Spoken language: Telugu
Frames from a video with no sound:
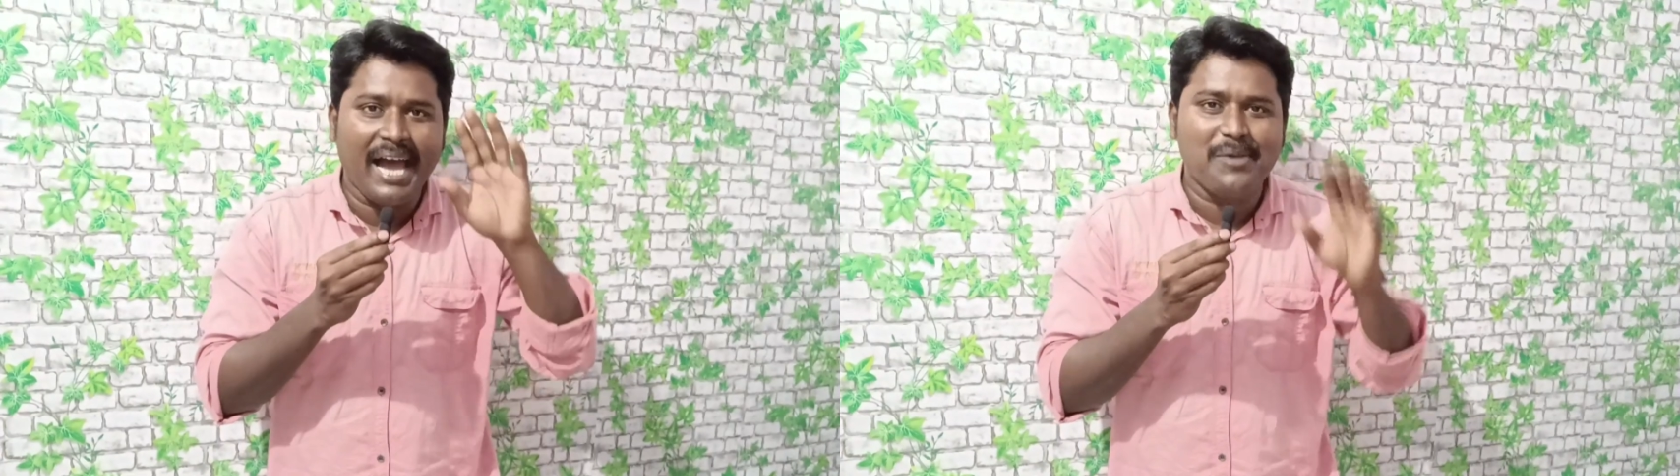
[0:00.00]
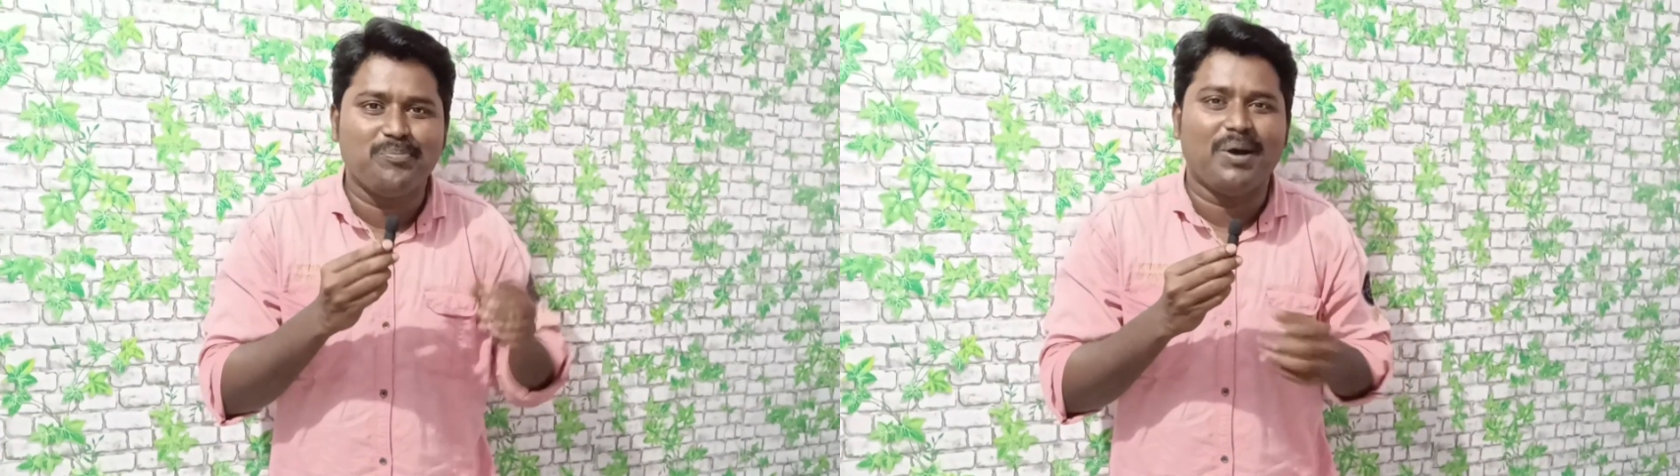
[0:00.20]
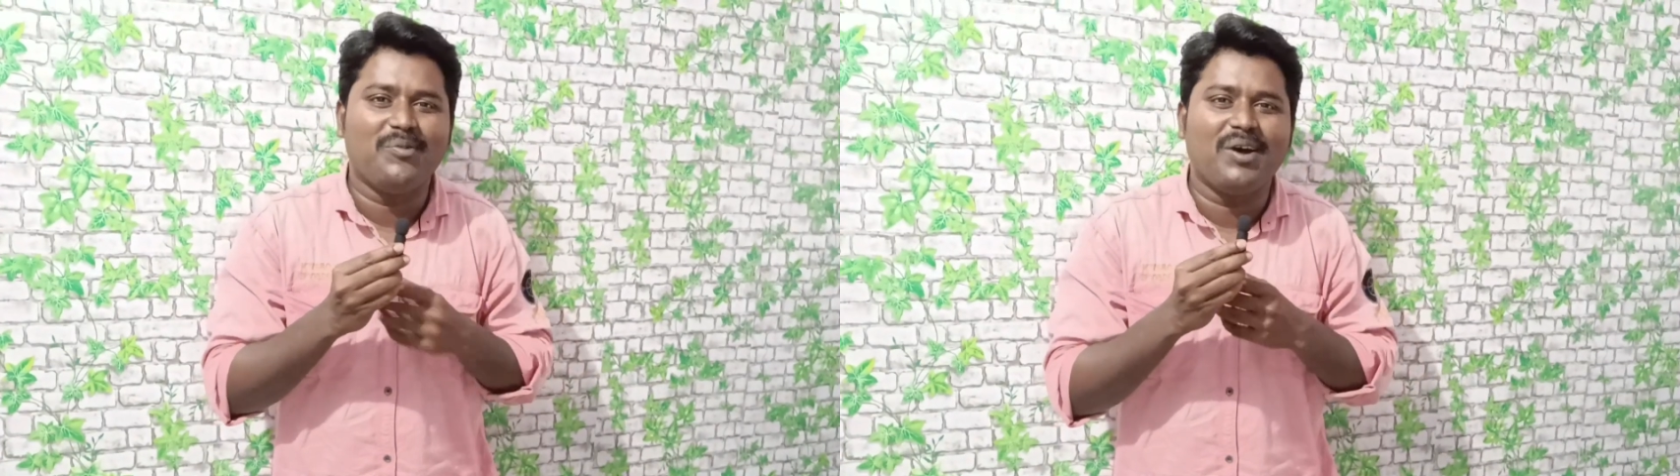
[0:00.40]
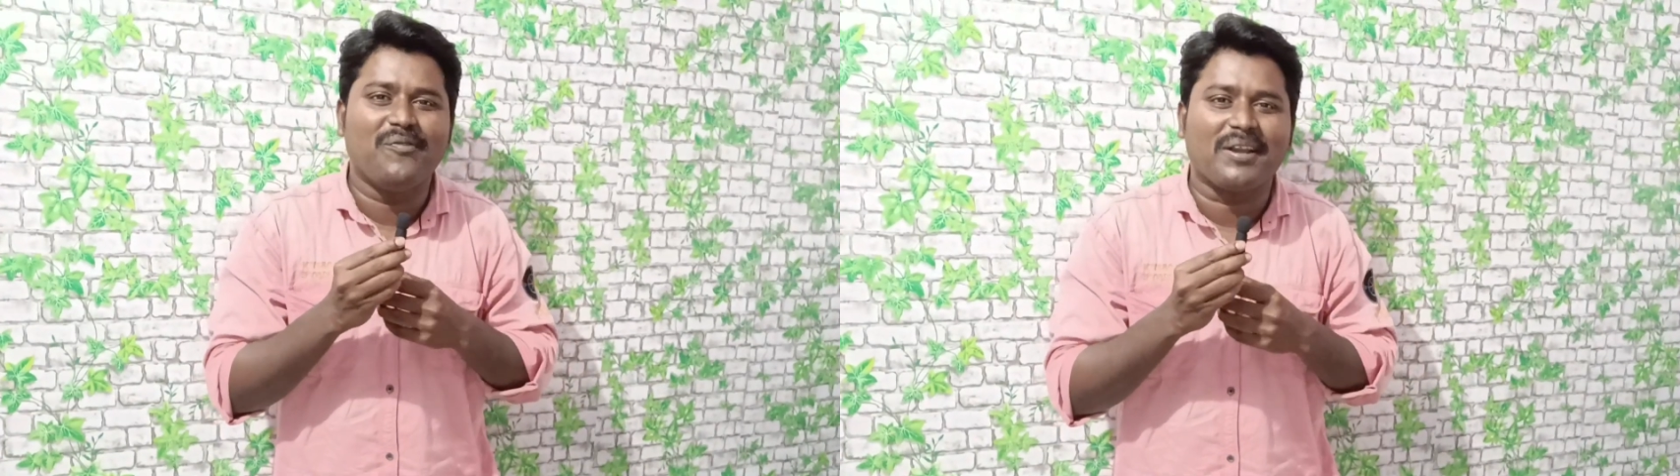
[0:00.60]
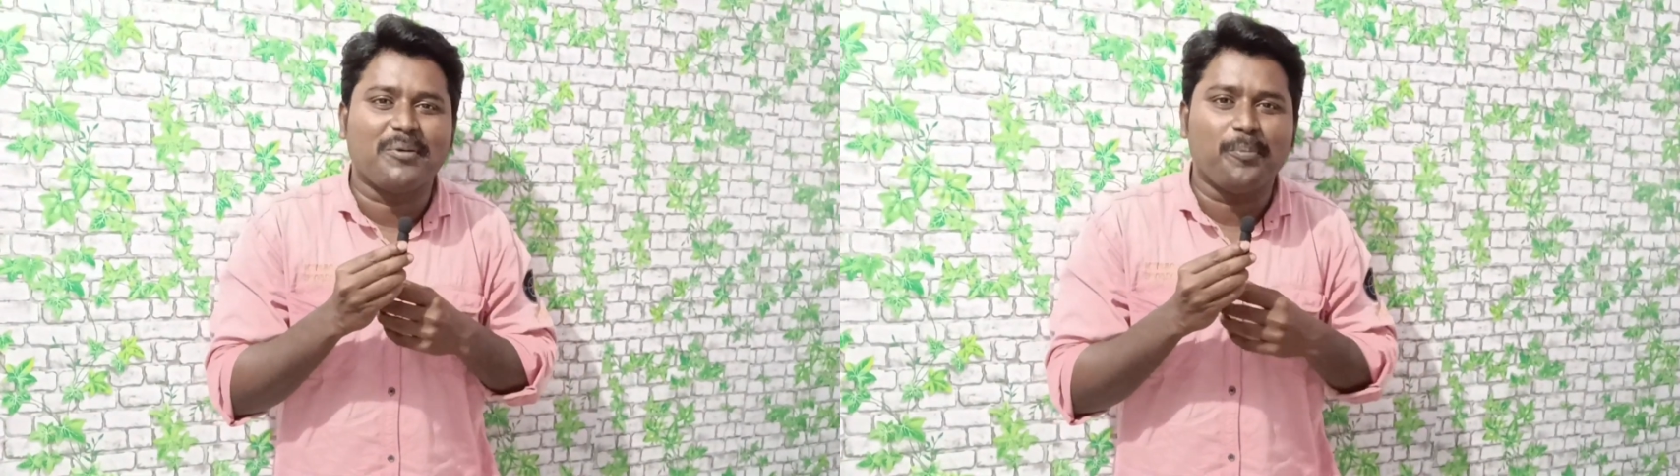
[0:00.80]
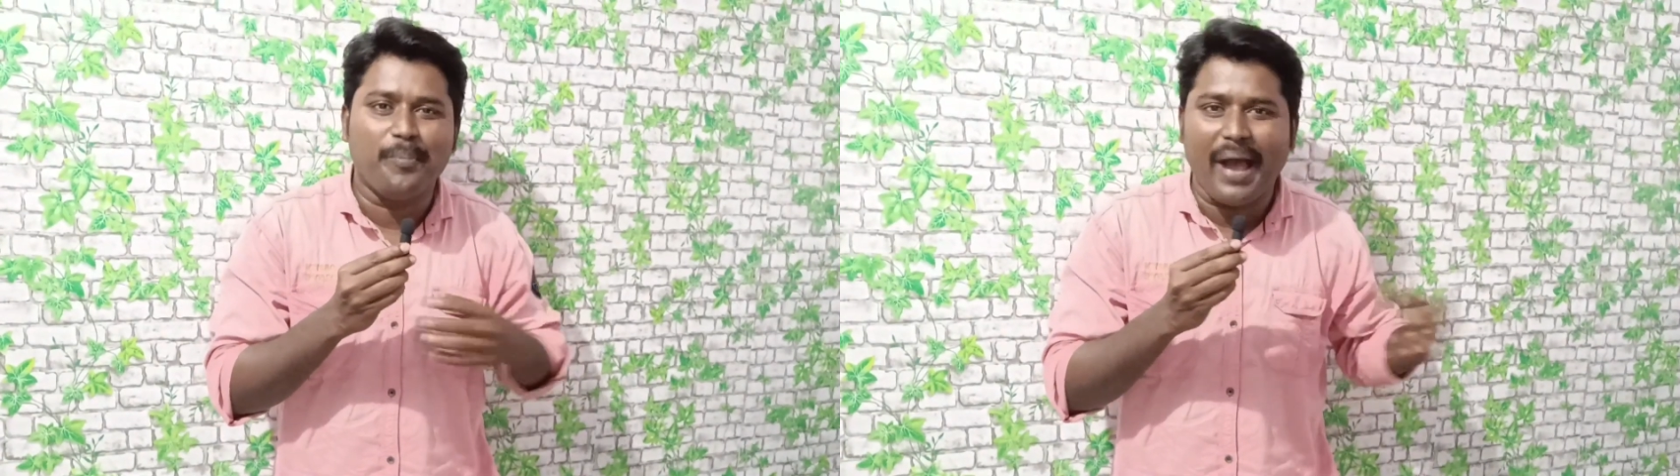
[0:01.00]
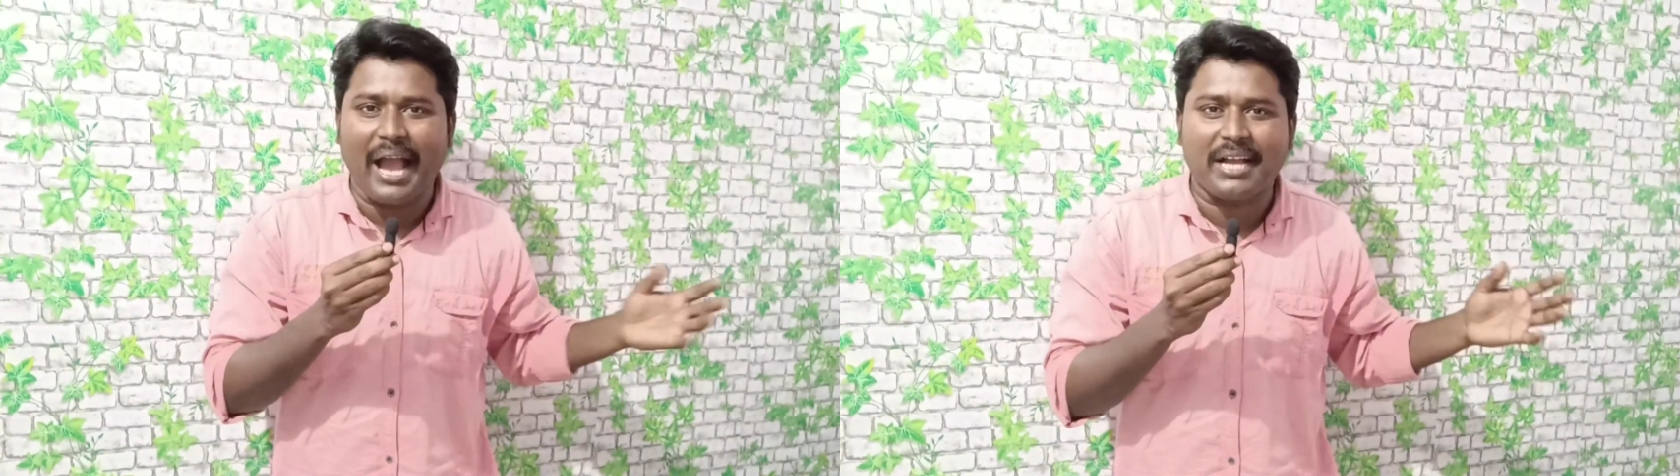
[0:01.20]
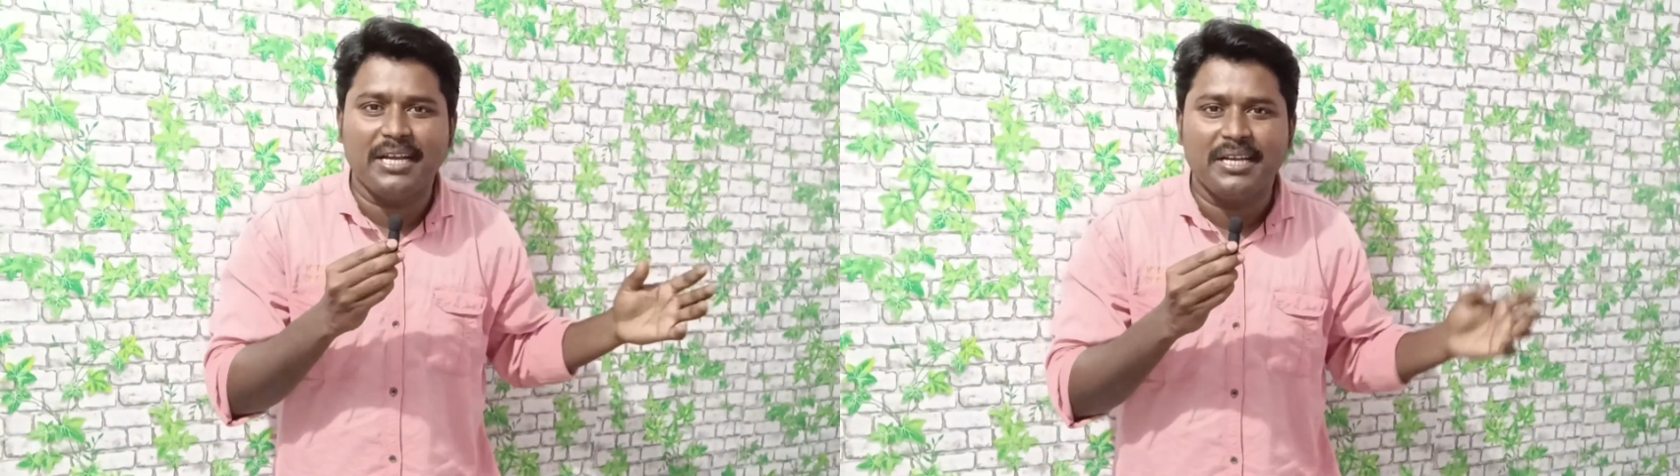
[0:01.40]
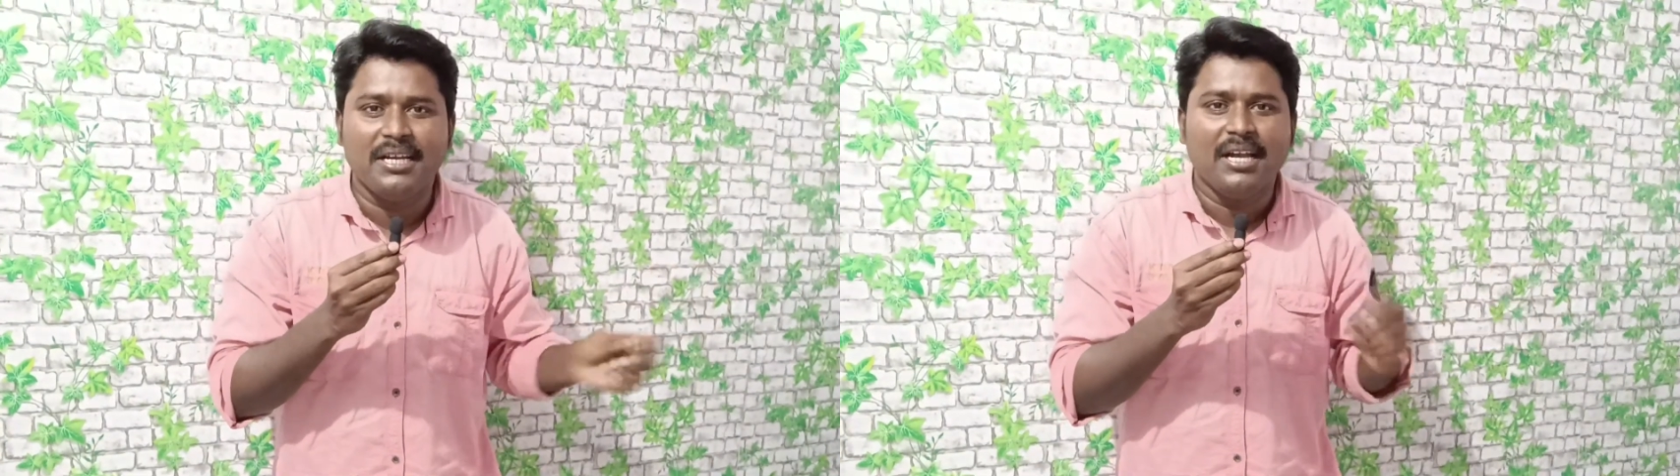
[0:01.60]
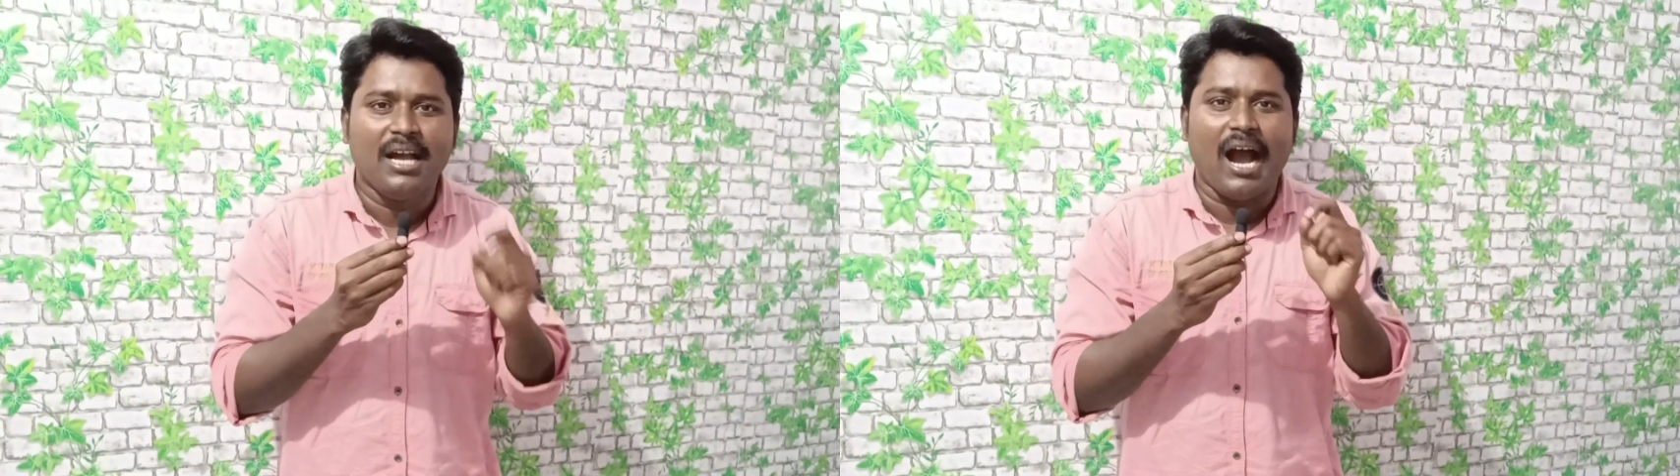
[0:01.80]
హాయ్ మామా వెల్కమ్ బ్యాక్
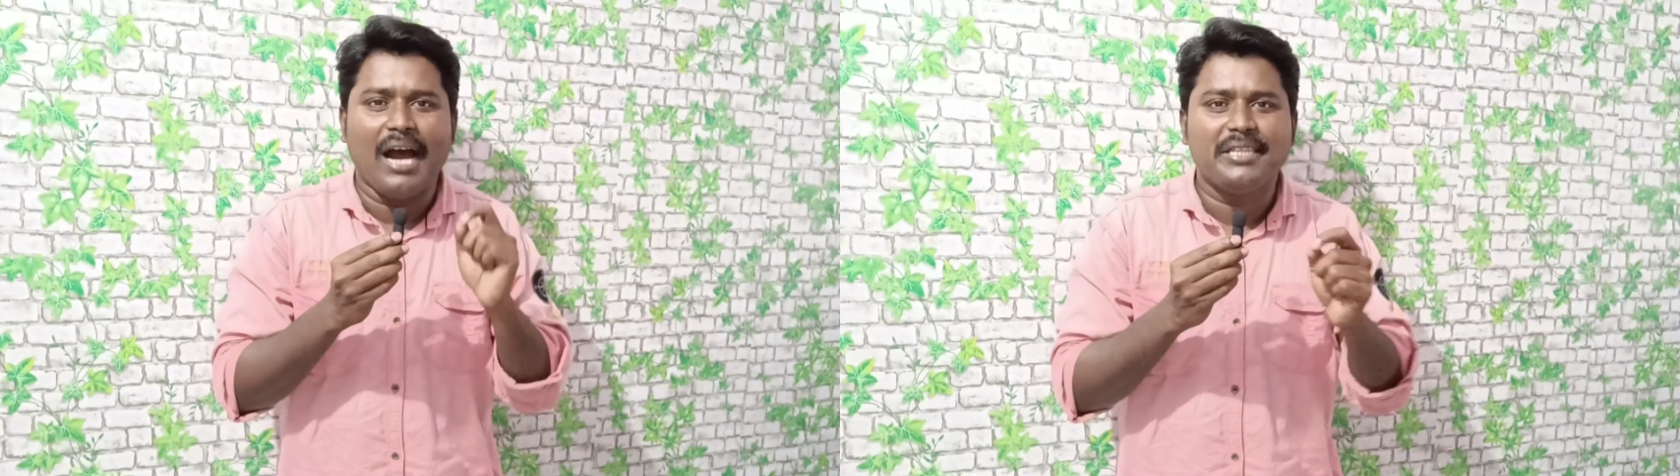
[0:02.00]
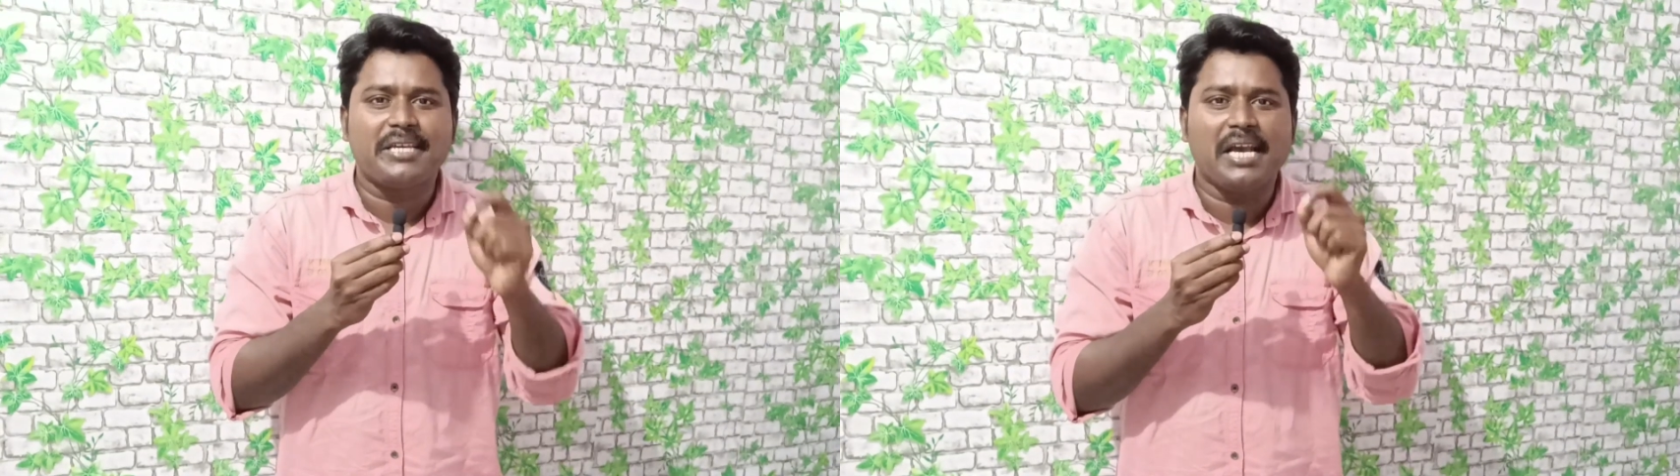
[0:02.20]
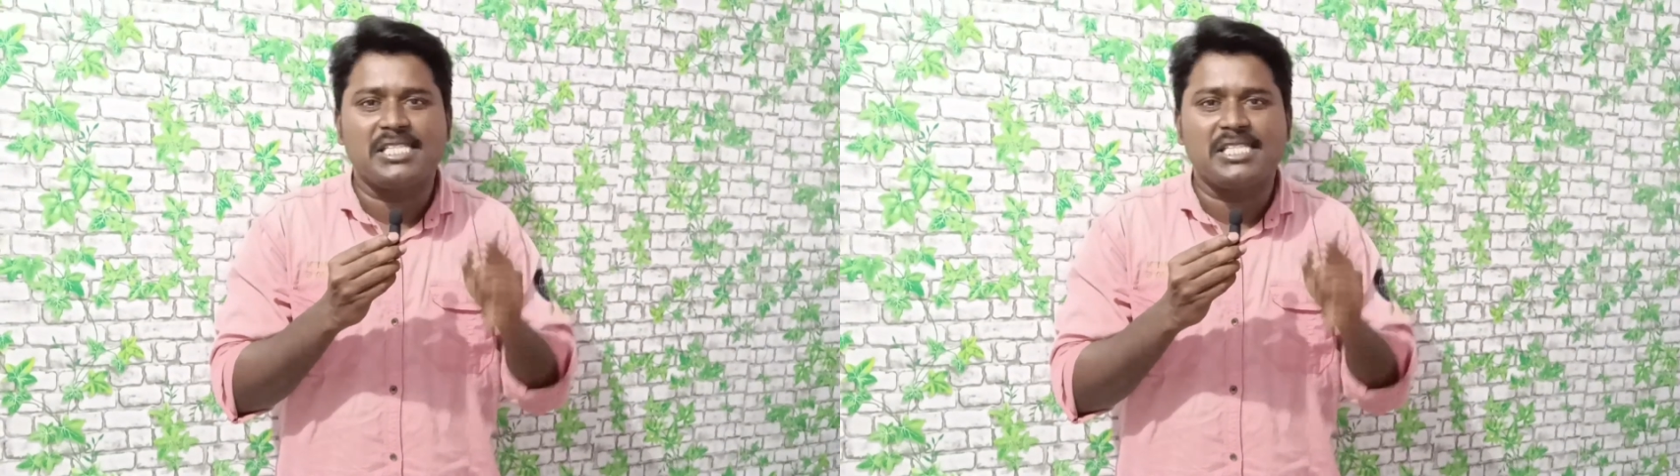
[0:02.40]
ఆది